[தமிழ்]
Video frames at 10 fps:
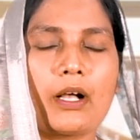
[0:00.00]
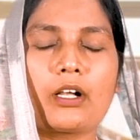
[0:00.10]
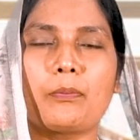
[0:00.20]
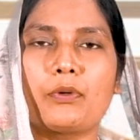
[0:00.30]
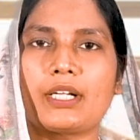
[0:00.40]

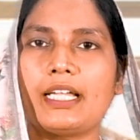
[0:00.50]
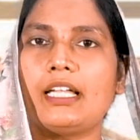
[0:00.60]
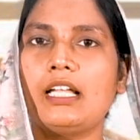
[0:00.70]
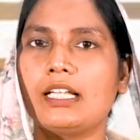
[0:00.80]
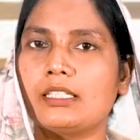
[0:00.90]
பார்க்க போகிறேன்
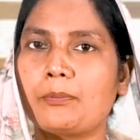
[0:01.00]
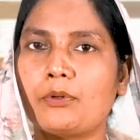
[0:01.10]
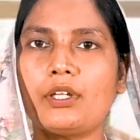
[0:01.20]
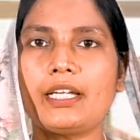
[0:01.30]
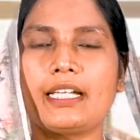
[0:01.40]
அந்த
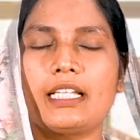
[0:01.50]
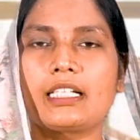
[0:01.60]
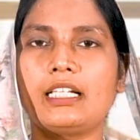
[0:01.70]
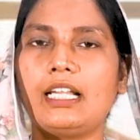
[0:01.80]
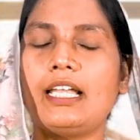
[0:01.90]
போகிற
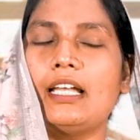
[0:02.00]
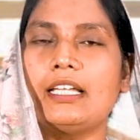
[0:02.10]
இடங்களில்